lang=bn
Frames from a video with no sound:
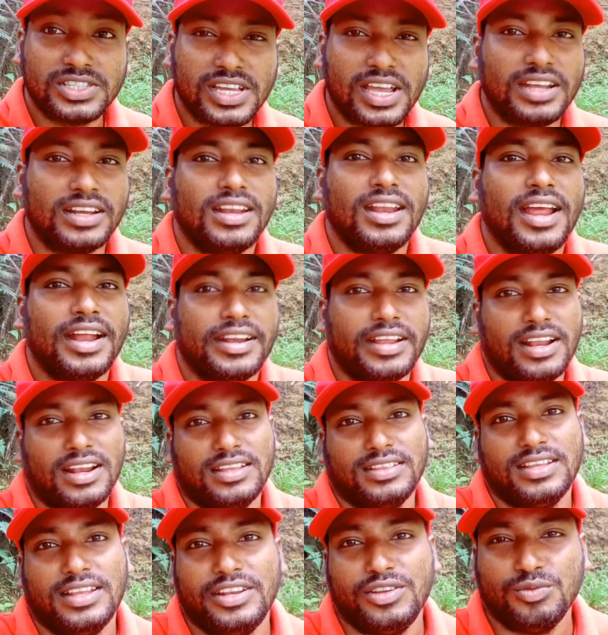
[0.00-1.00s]
চ্যানেল অ্যান্ড
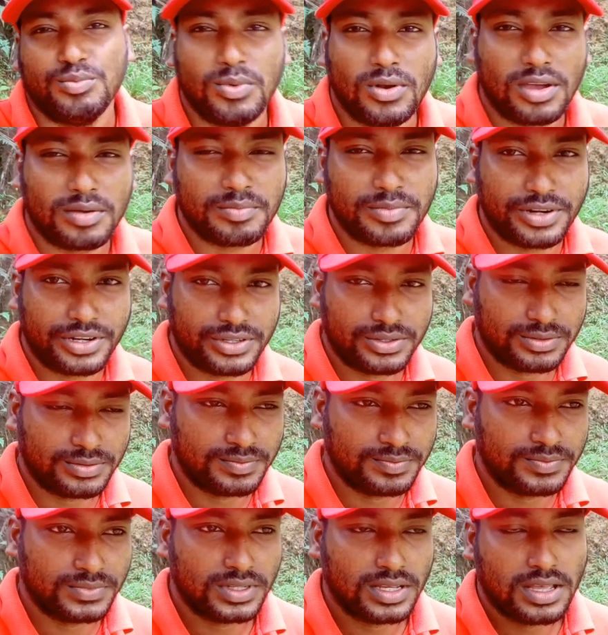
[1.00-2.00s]
অ্যানাদার নিউ ব্লগ ভিডিও
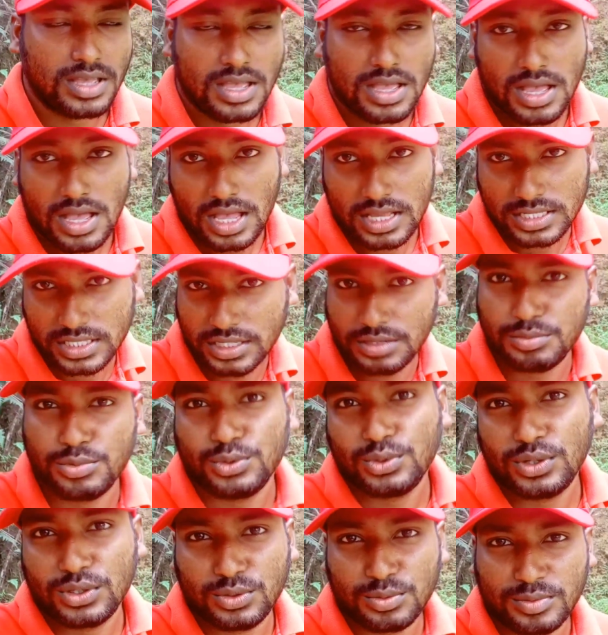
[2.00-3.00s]
আজকে
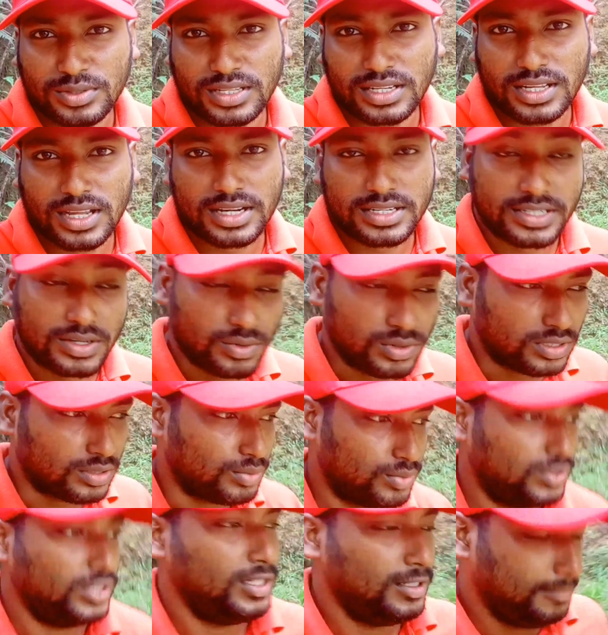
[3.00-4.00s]
বন্ধুরা তোমাদেরকে একটা কথা
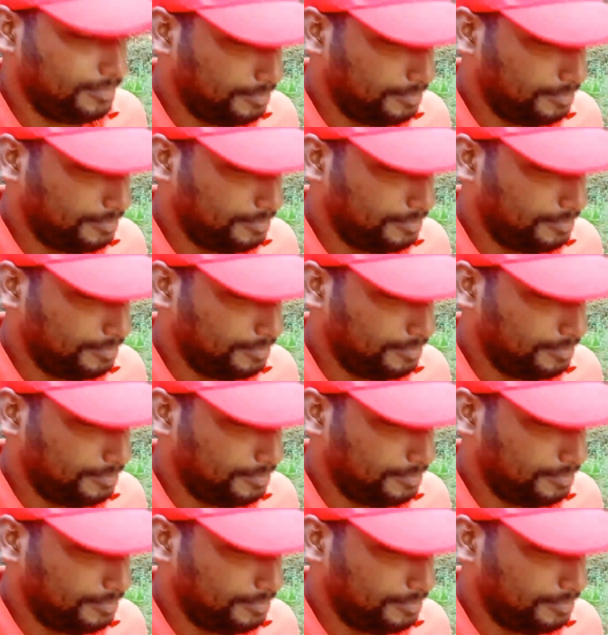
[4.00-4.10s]
বলি